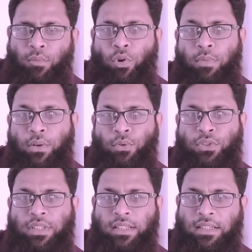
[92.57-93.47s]
বহু মানুষ
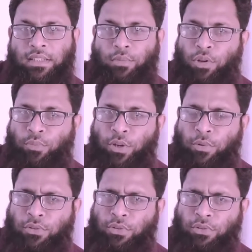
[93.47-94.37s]
তাদের জীবন
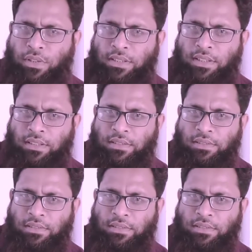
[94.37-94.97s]
পরিবর্তন করেছে